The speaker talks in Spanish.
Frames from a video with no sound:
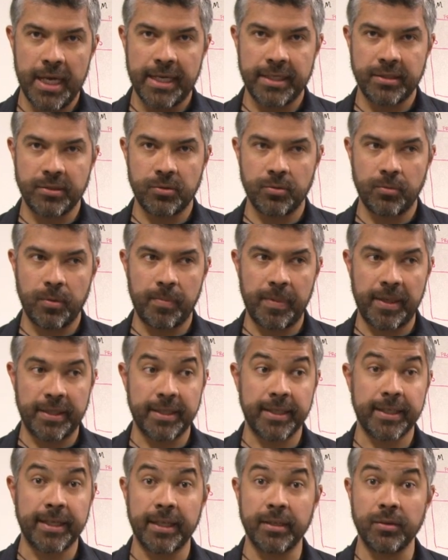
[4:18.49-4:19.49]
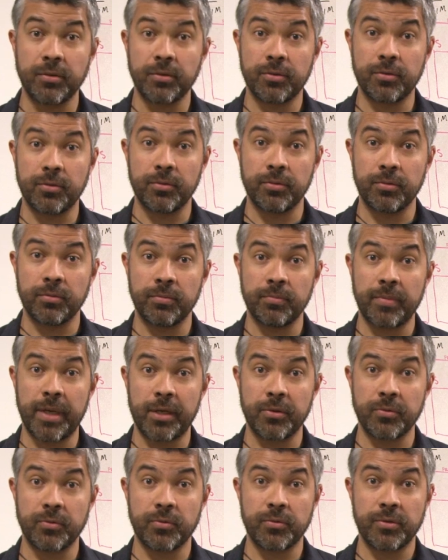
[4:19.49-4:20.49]
Estuve platicando con
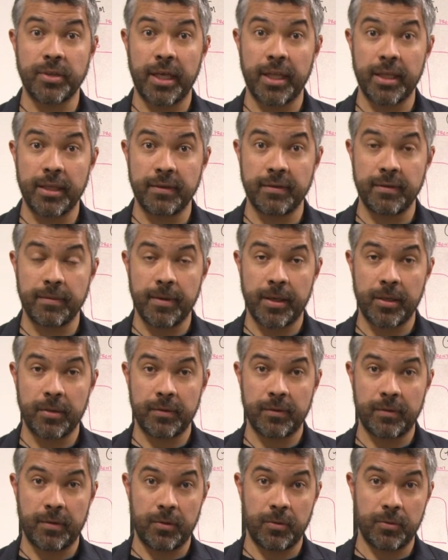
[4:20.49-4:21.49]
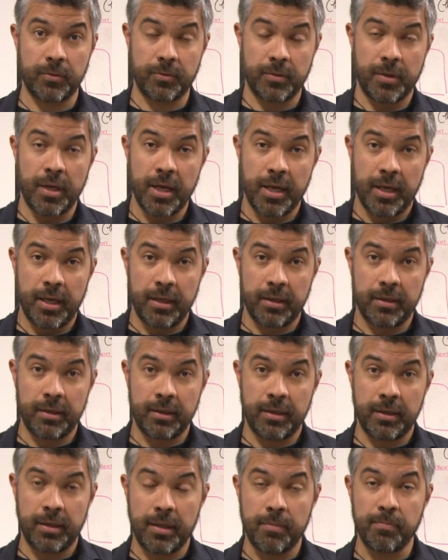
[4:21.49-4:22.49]
varios de ustedes y varios de los eh,